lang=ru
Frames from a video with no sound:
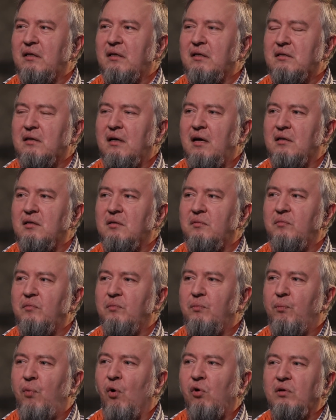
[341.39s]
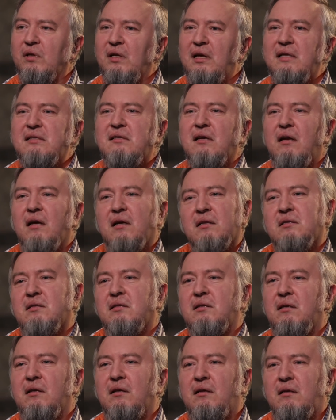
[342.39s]
Это, скажем, полная
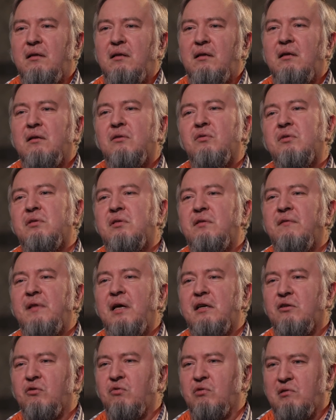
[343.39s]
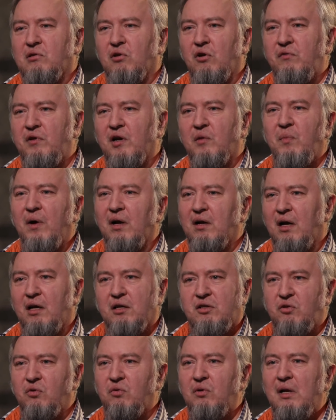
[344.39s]
изоляция. Да? То есть в наших условиях пока
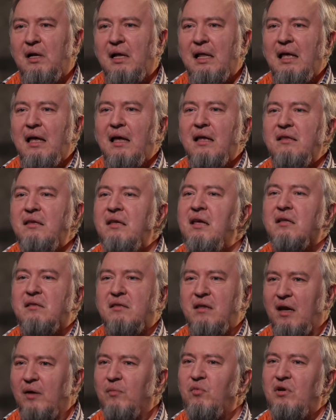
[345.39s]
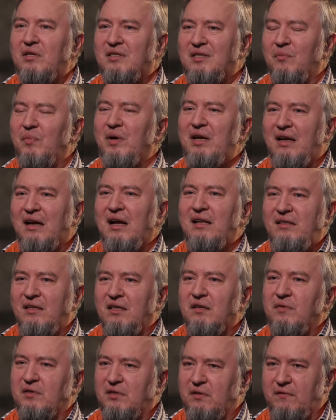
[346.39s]
что не требуется
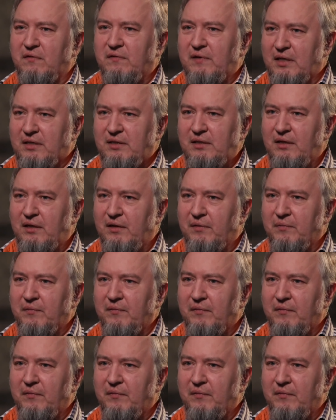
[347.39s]
баррикадироваться в квартире.